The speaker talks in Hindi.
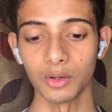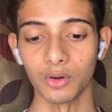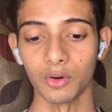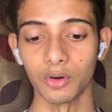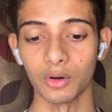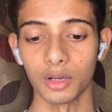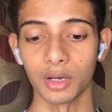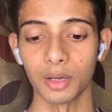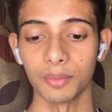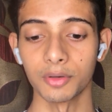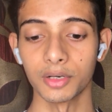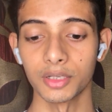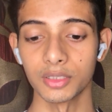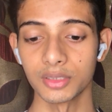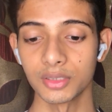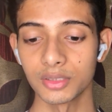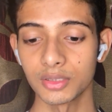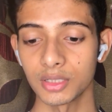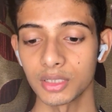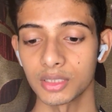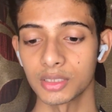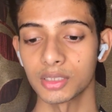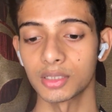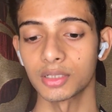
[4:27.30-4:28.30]
और आप
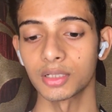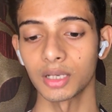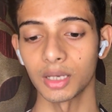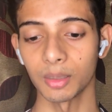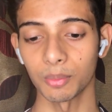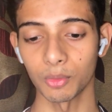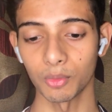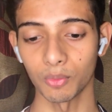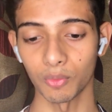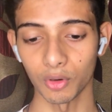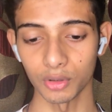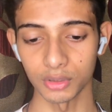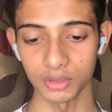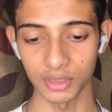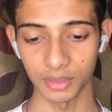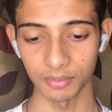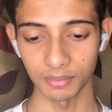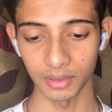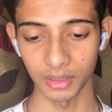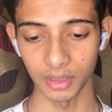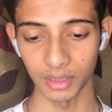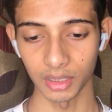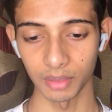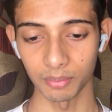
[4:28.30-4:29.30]
रजिस्ट्रेशन के लिए आपको
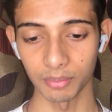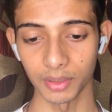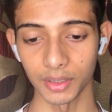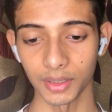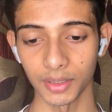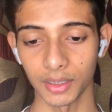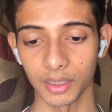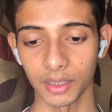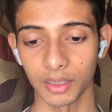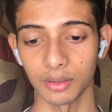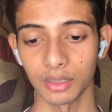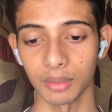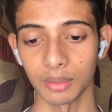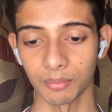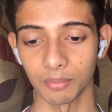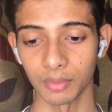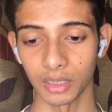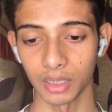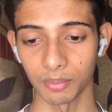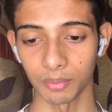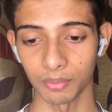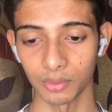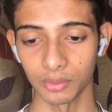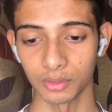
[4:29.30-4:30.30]
व्हाट्सएप करना पड़ेगा
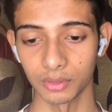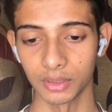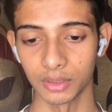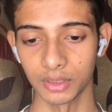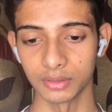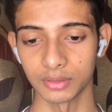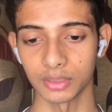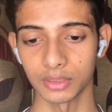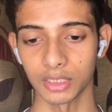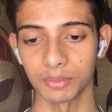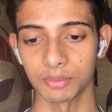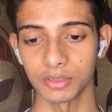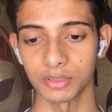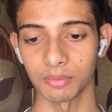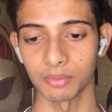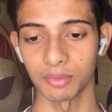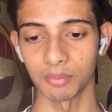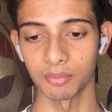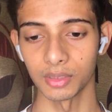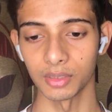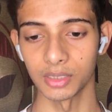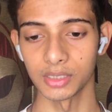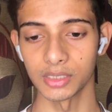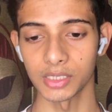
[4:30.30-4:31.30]
नंबर आपको डिस्क्रिप्शन में
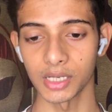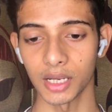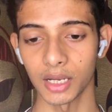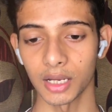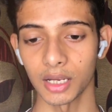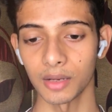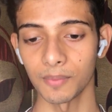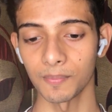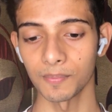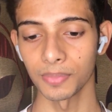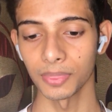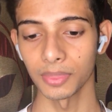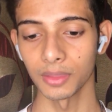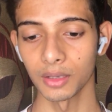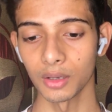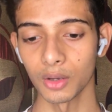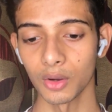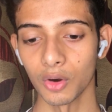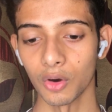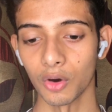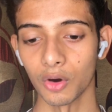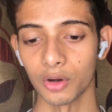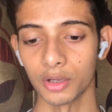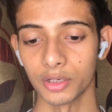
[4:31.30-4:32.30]
मिल जाएगा
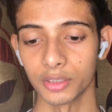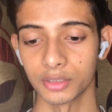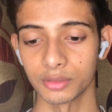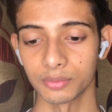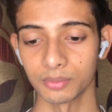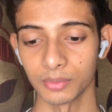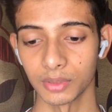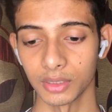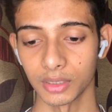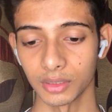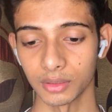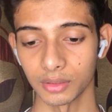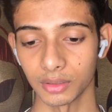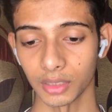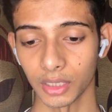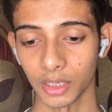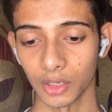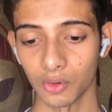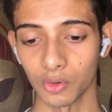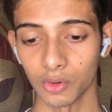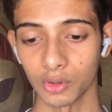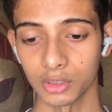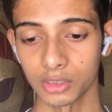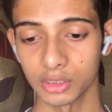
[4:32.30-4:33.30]
और इसमें
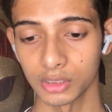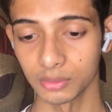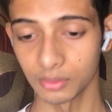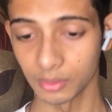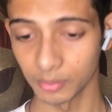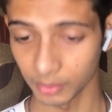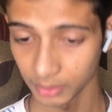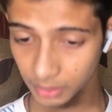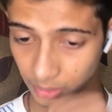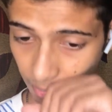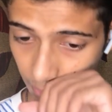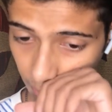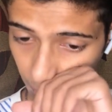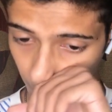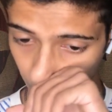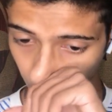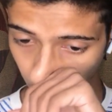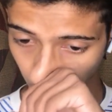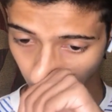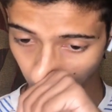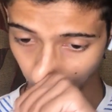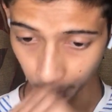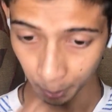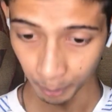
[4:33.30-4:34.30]
एक और चीज़ मैं बता दूँ
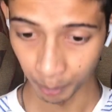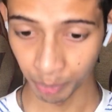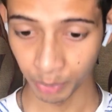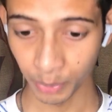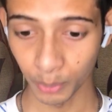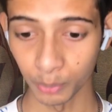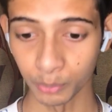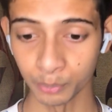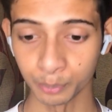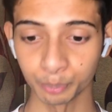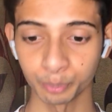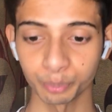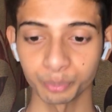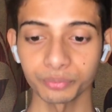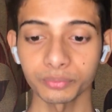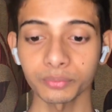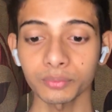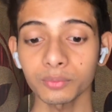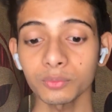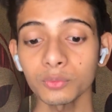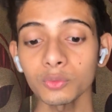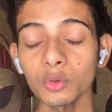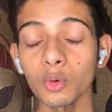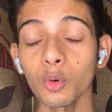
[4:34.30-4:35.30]

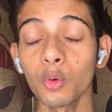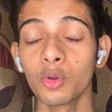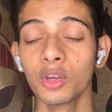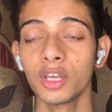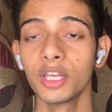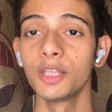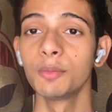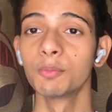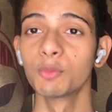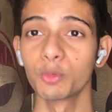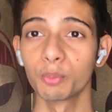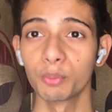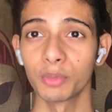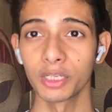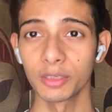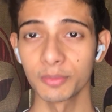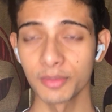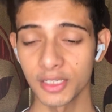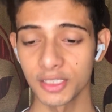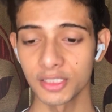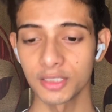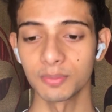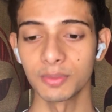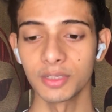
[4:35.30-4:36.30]
ओनली मुंबई
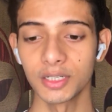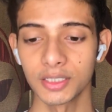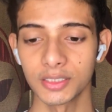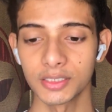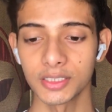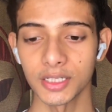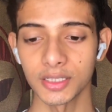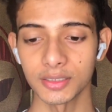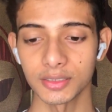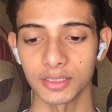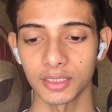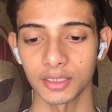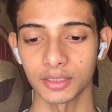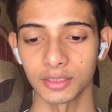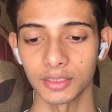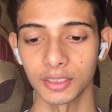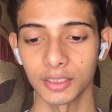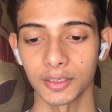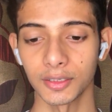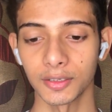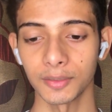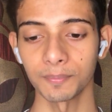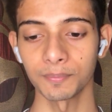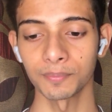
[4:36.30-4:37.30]
बेस्ड प्लेयर जा सकते
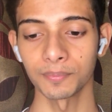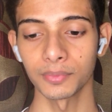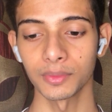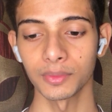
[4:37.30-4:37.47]
हैं